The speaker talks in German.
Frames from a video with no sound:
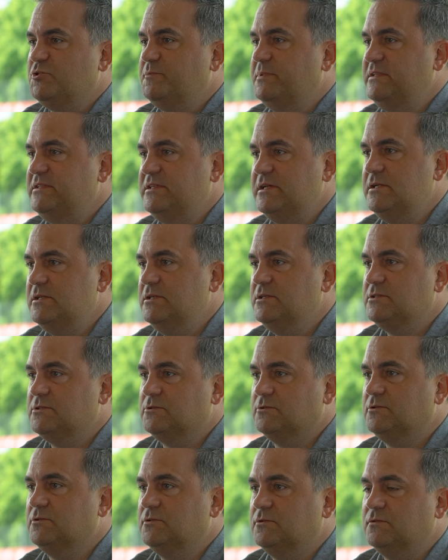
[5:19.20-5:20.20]
speziell ist.
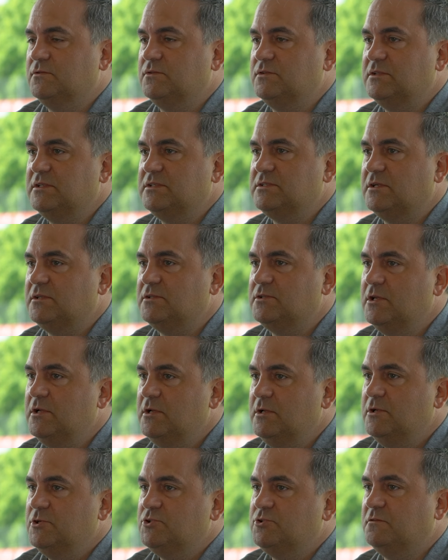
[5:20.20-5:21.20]
Und, und das hat
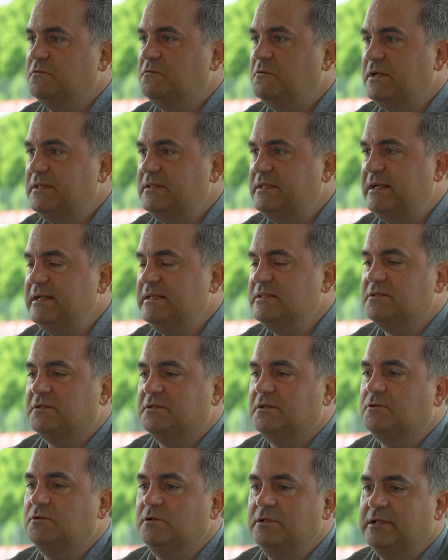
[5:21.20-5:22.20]
schon Vorteile, es hat
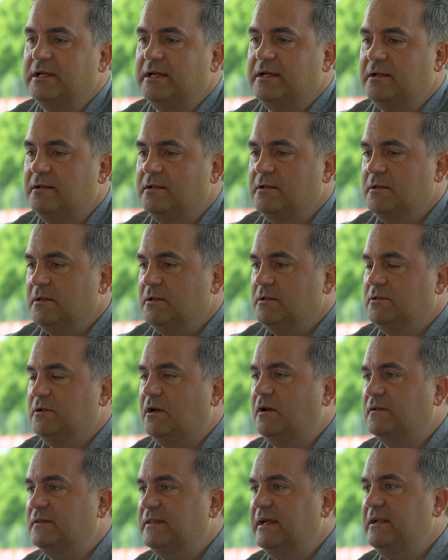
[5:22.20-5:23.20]
natürlich auch
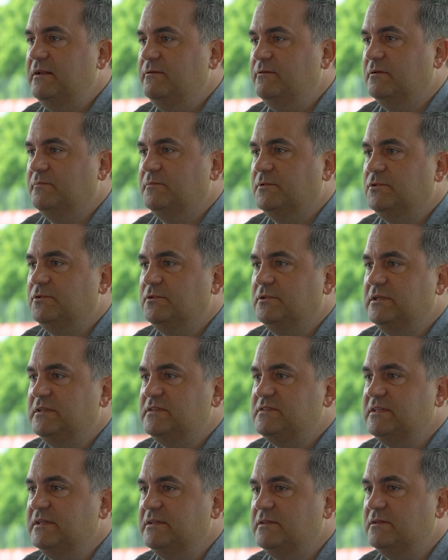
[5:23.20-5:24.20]
Nachteile. Wir haben natürlich
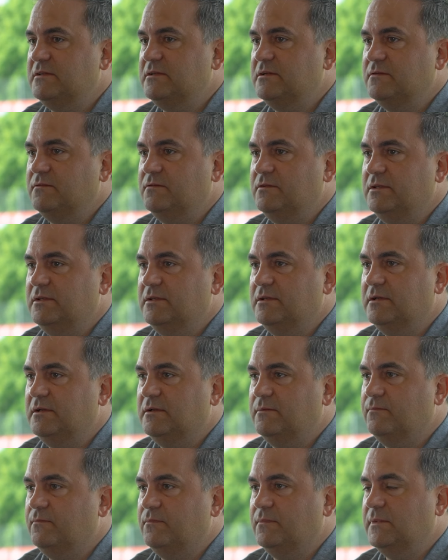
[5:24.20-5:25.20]
jetzt nicht irgendwie
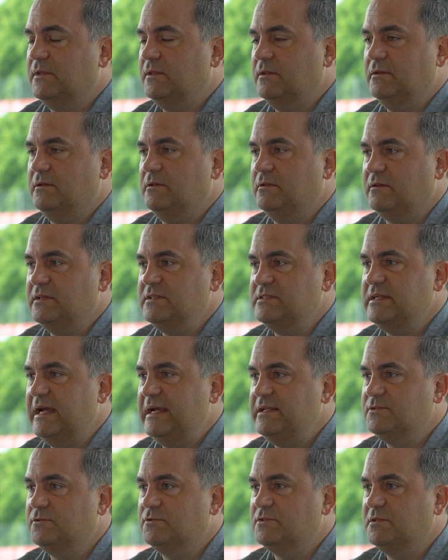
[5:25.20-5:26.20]
ähm, ein riesen
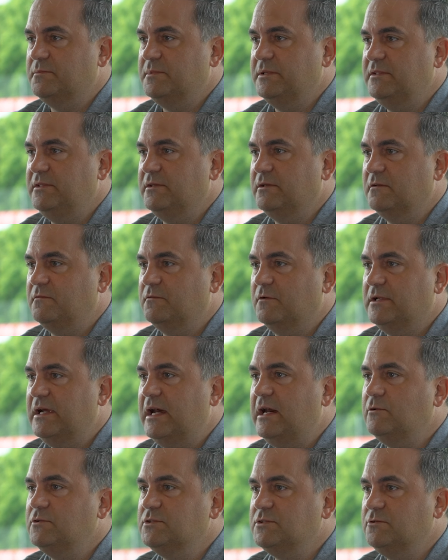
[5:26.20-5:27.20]
Einzugsgebiet direkt vor der
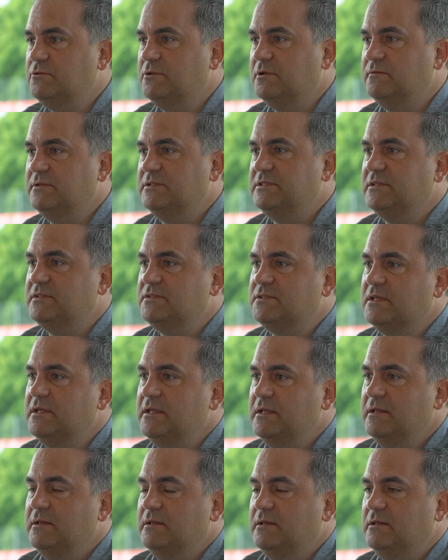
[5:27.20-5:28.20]
Haustür, wie es jetzt
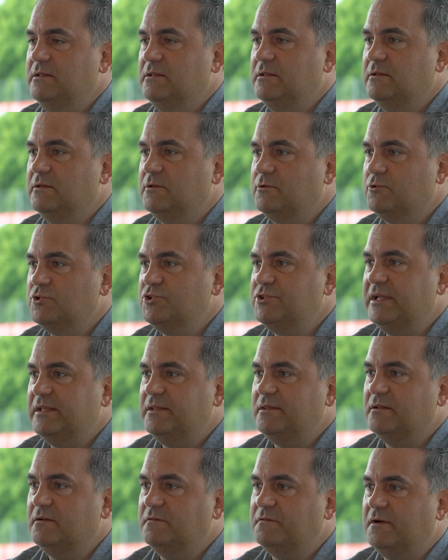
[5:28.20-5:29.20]
in, in
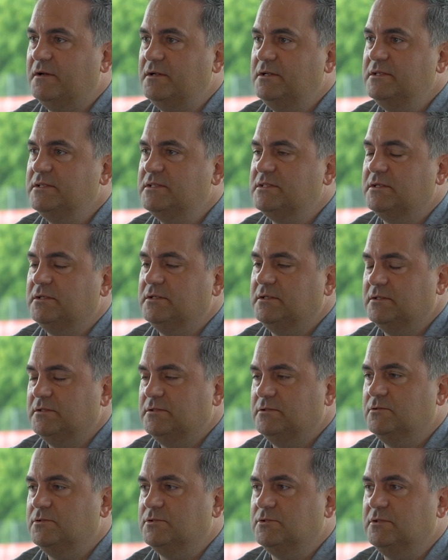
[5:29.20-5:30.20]
Großstädten der Fall ist, äh,
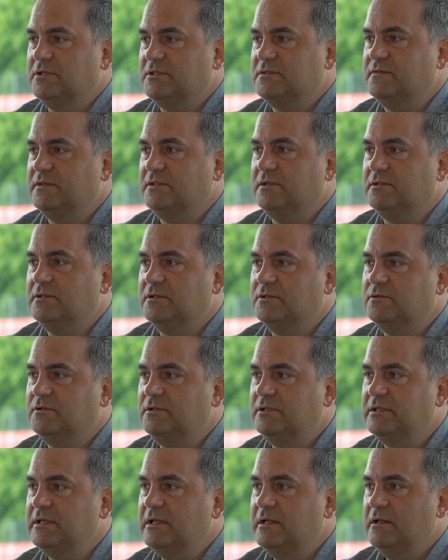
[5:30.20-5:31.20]
sodass wir da
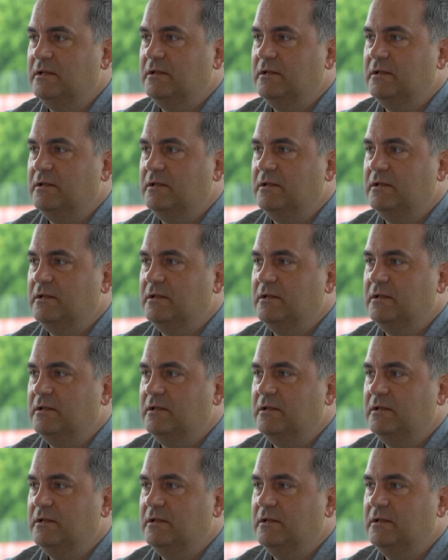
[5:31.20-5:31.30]
natürlich